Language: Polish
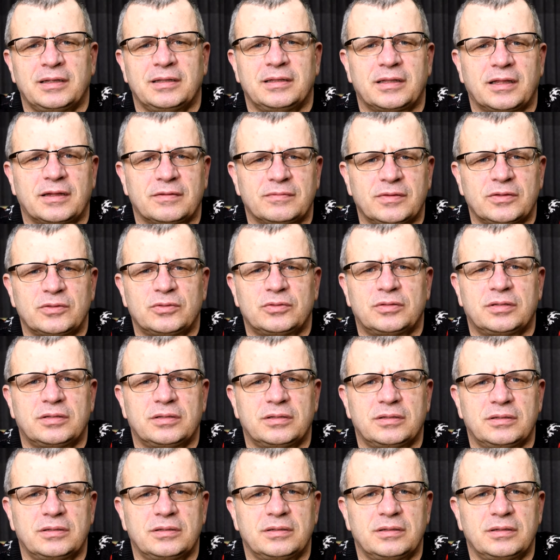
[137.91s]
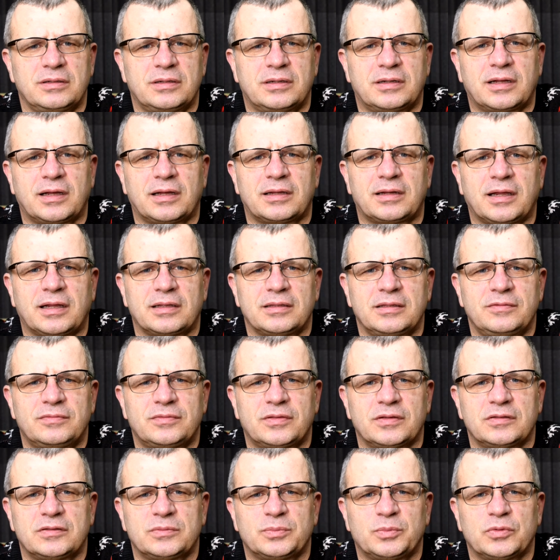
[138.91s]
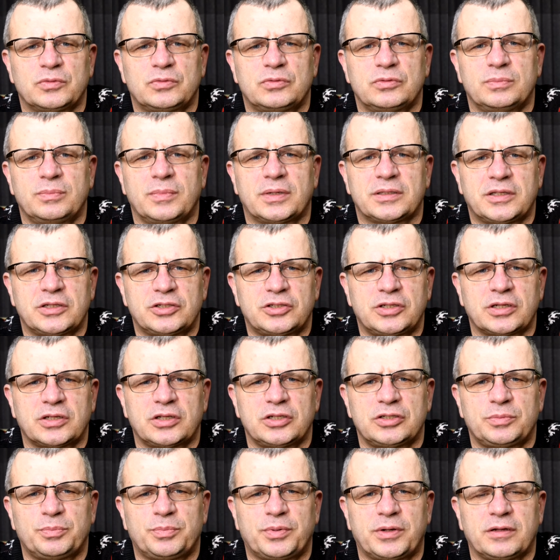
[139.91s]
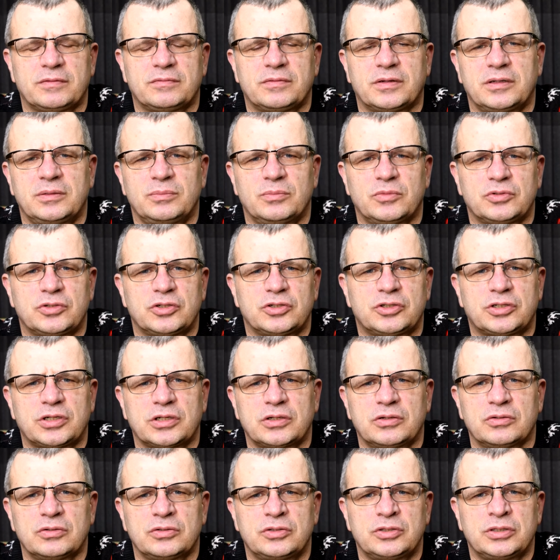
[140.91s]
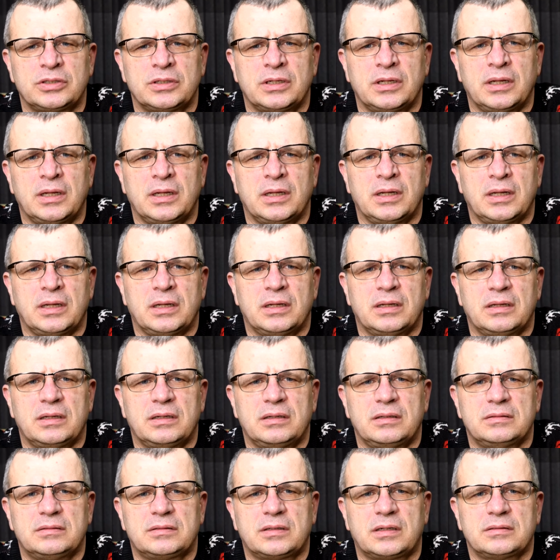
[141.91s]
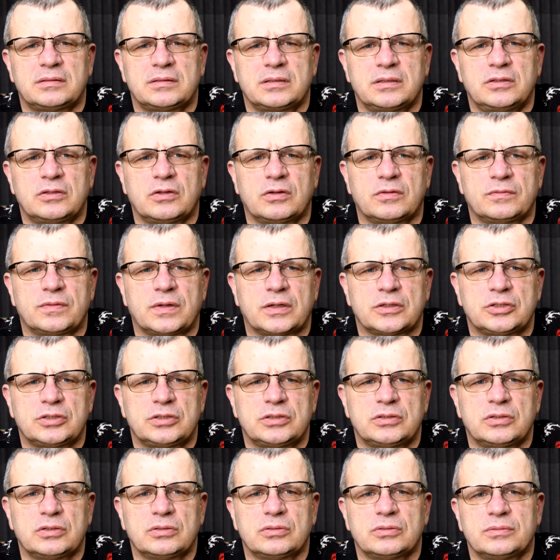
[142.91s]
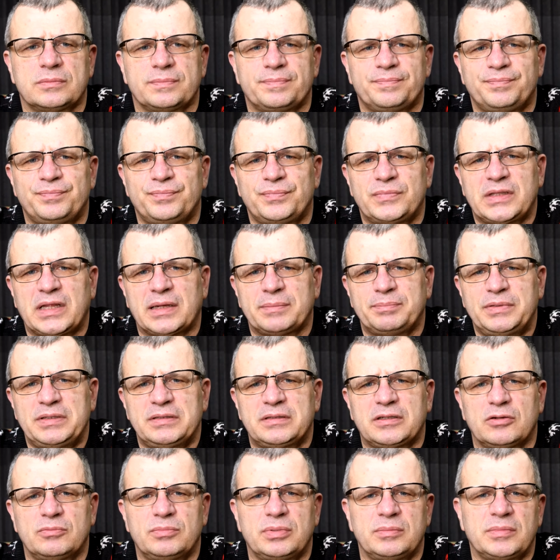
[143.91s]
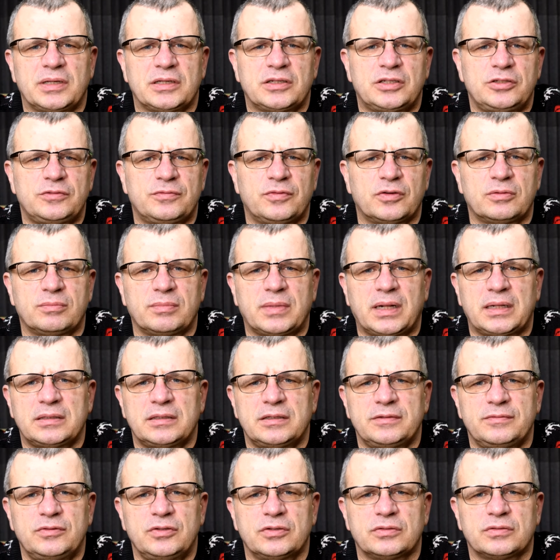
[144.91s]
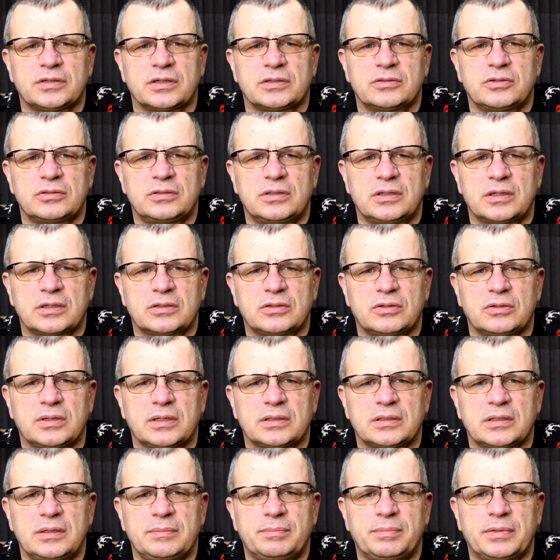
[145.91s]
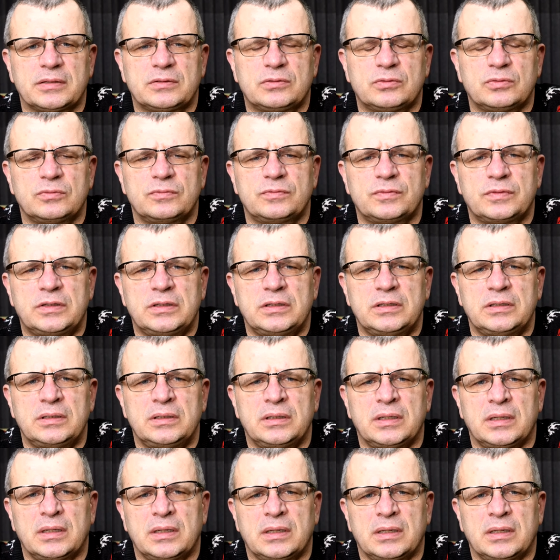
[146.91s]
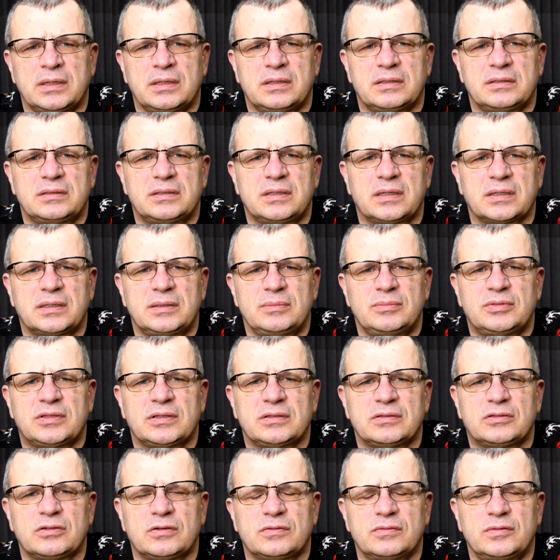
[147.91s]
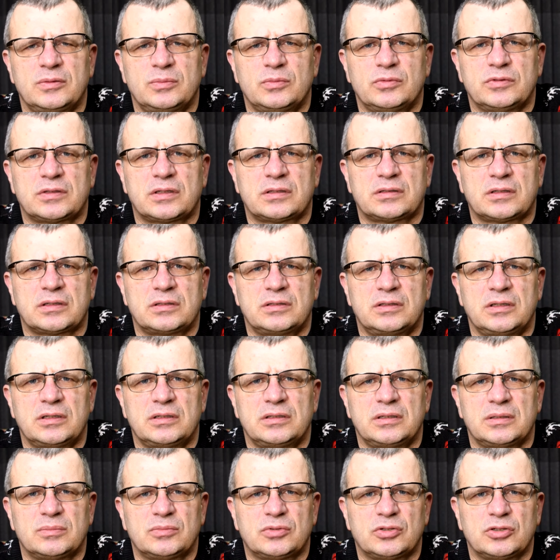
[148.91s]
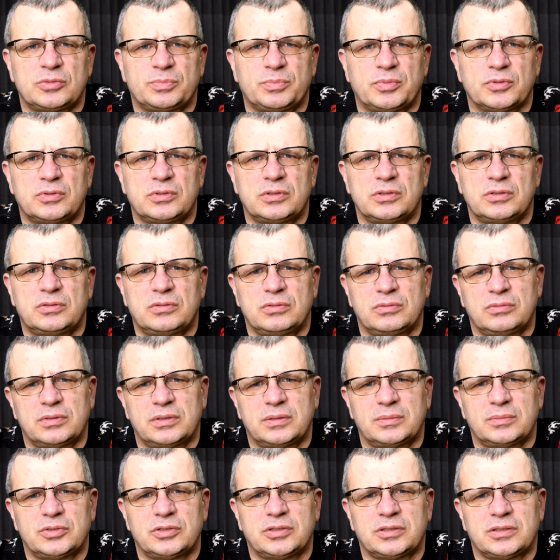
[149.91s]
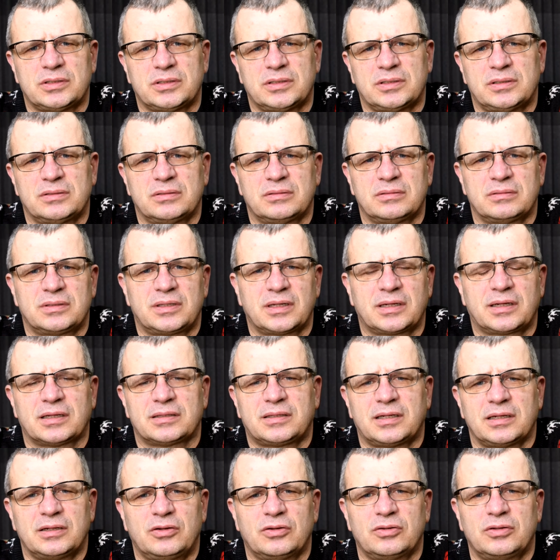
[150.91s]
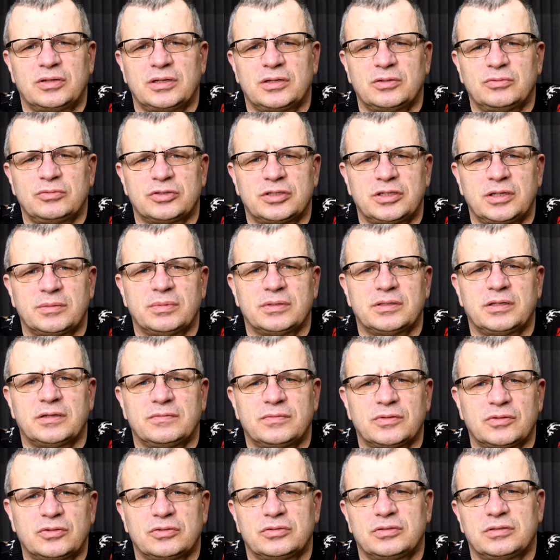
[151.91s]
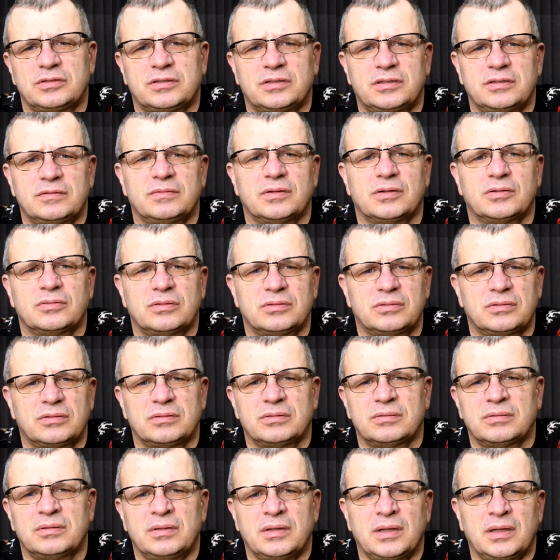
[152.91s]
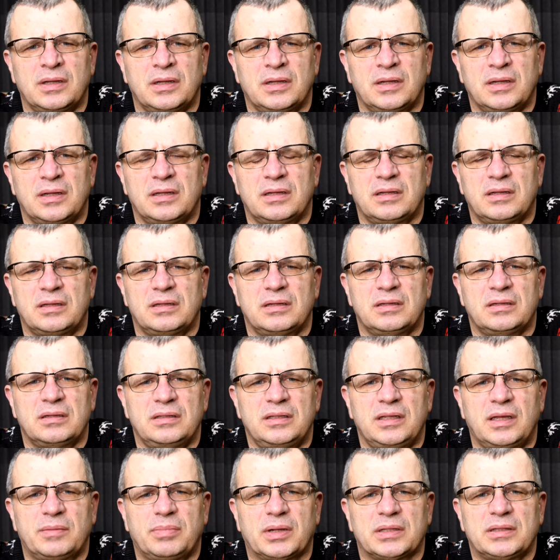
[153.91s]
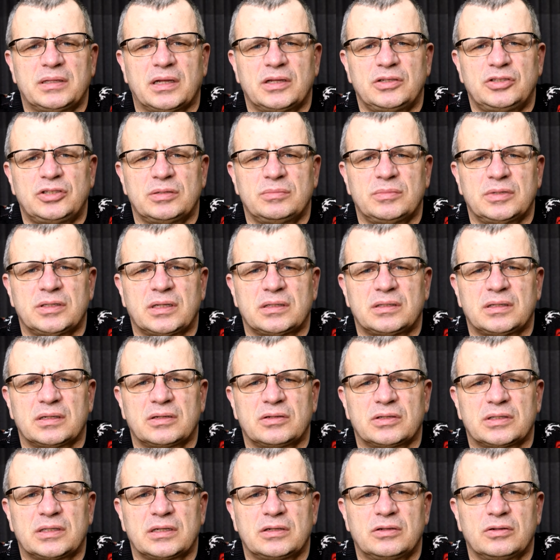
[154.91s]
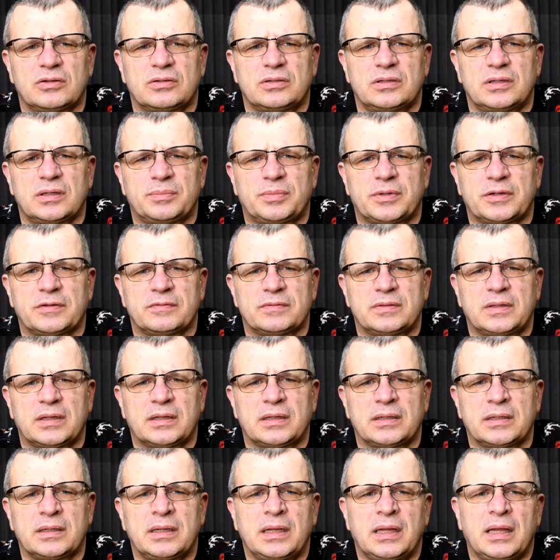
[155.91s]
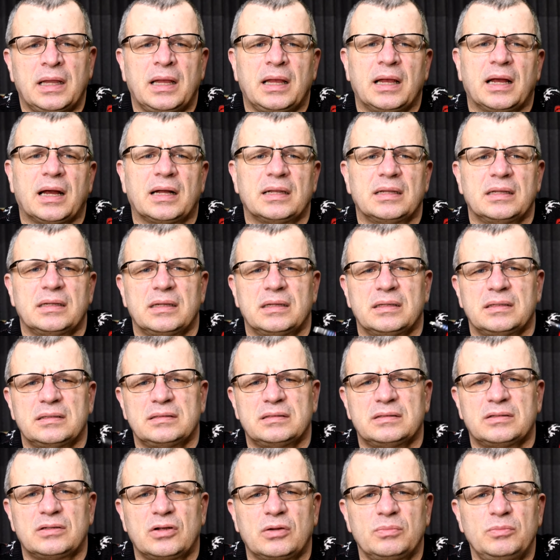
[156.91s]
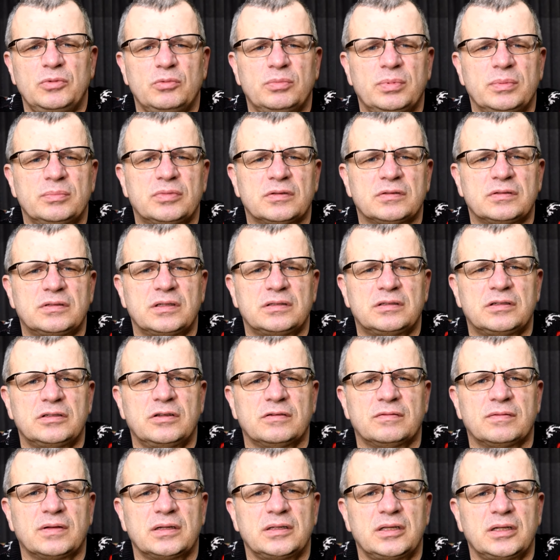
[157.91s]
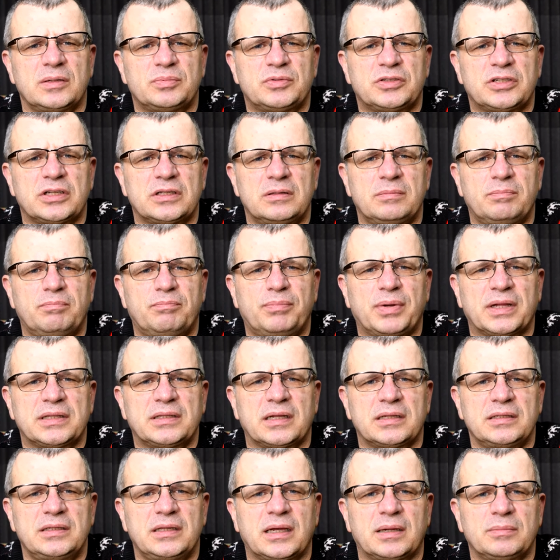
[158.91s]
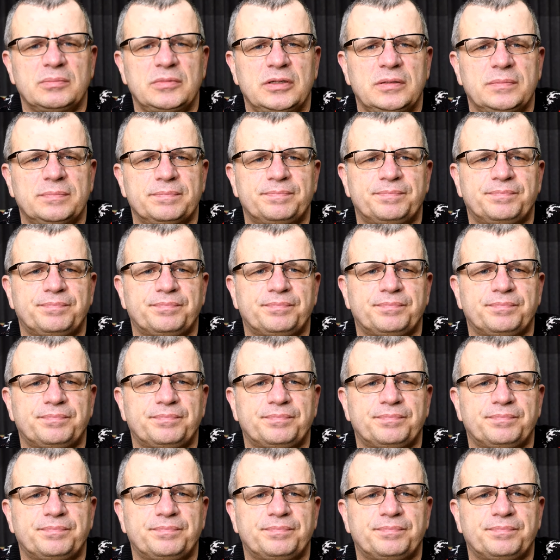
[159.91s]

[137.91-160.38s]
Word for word: nawet y, karany w ten sposób ma też jakieś prawa i może z czegoś y, zrezygnować. No, napisałbym jakiś formalny wniosek do dyrektora tej placówki z jakimś sensownym uzasadnieniem, coś pod tytułem, że no, te kategorie już nie będę wykorzystywał, no to y, nie badajcie mnie na te kategorie, prawda? Ale zrobiłbym to zdecydowanie przed badaniami